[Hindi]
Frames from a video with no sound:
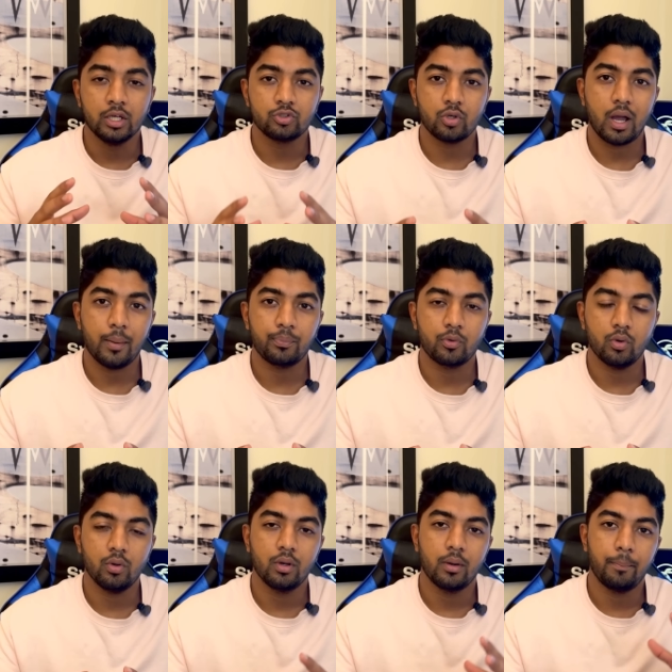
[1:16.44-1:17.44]
सो
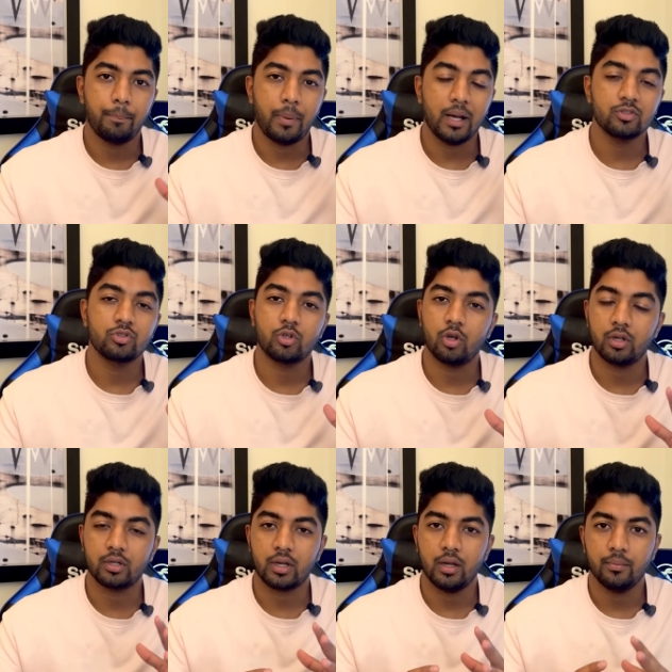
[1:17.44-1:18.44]
आपको पाँच सौ
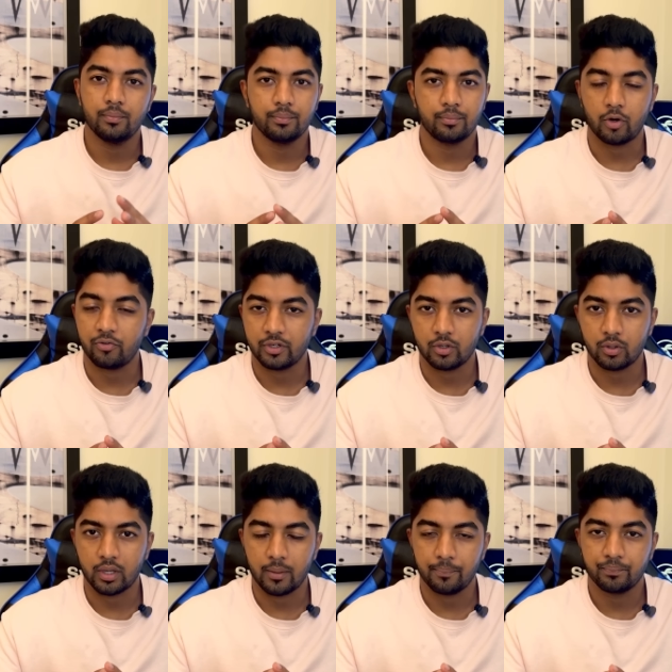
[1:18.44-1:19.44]
डॉलर का प्रॉफिट
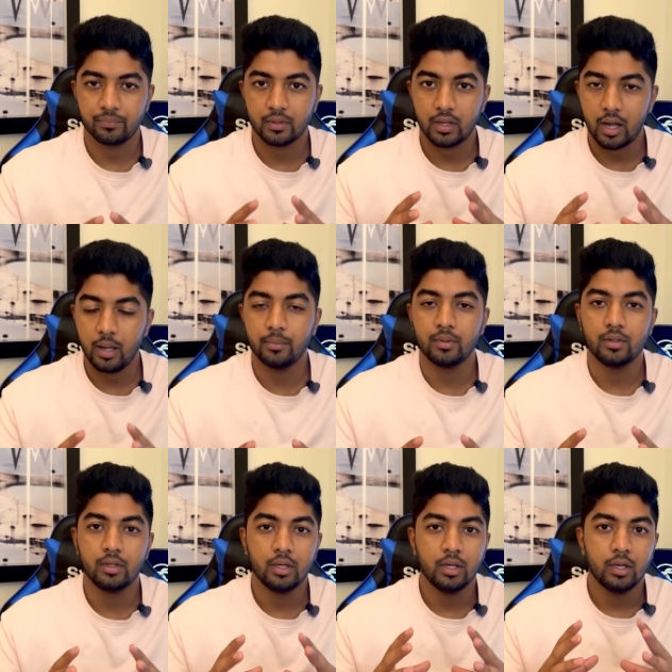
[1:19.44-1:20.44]
हो गया अब
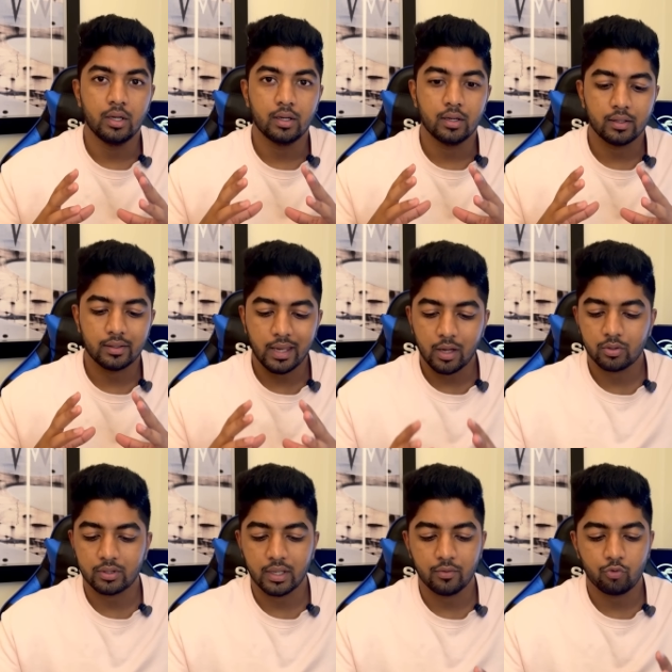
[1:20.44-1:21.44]
क्या
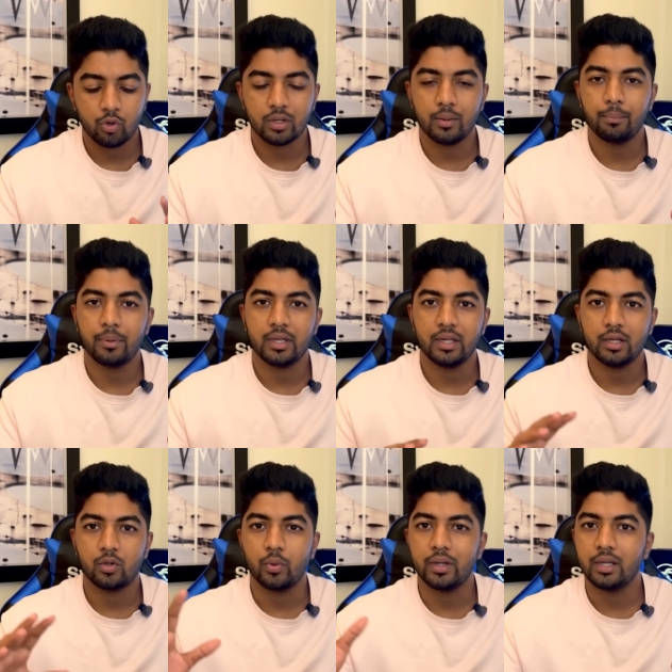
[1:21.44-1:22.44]
होता है वो कंपनी
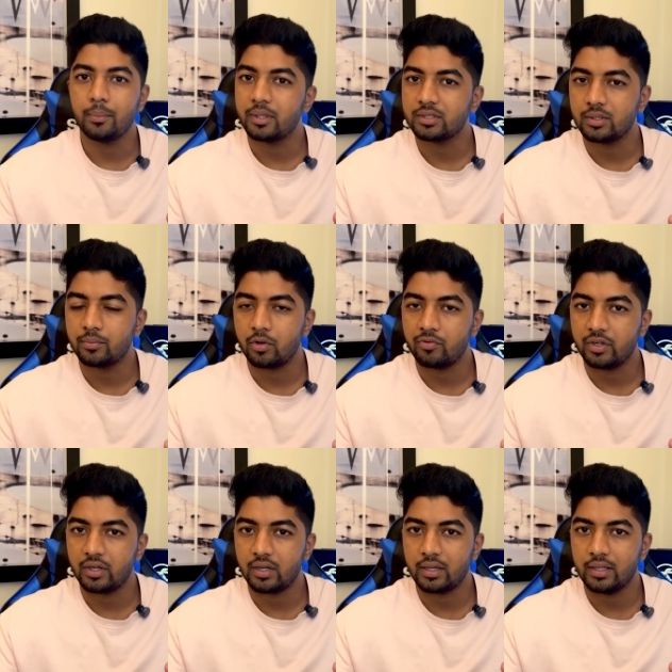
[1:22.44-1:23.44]
ट्वेंटी परसेंट
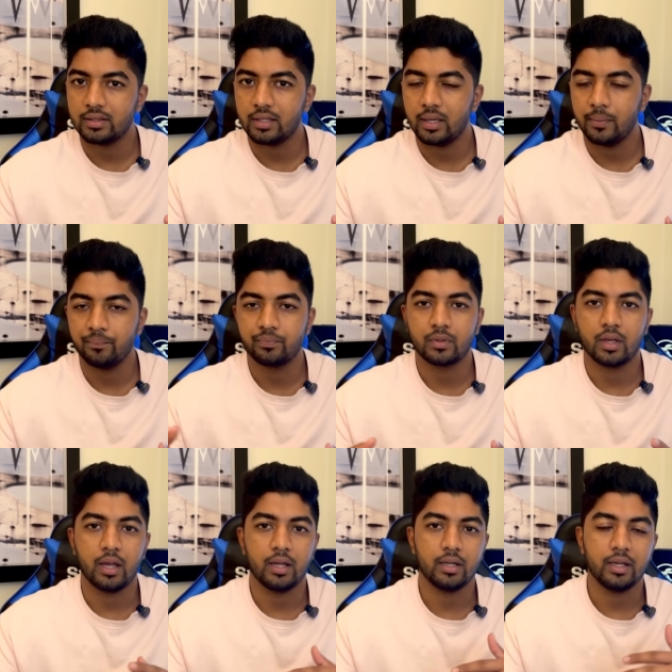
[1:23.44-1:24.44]
प्रॉफिट रख लेती है
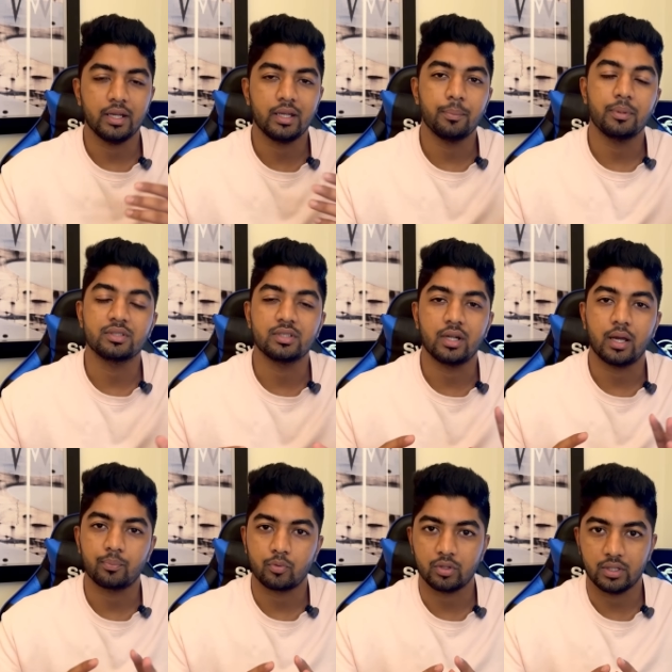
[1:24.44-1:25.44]
एंड एटी परसेंट
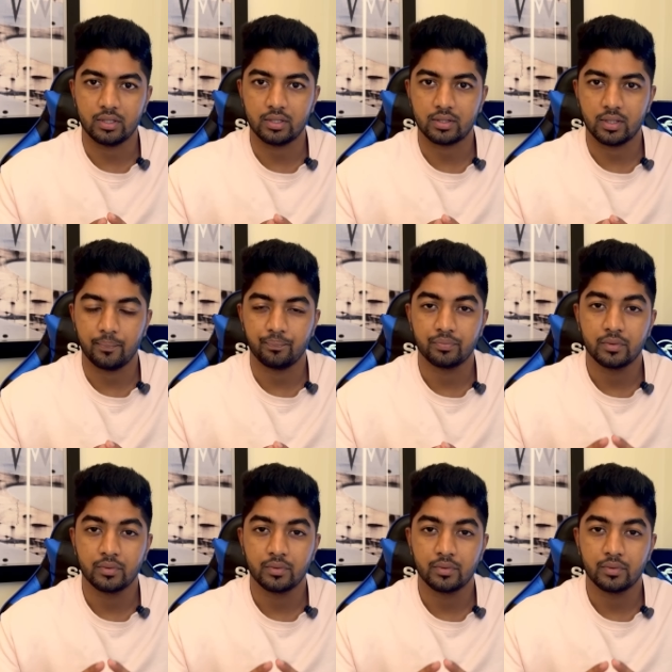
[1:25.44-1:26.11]
आपको दे देती है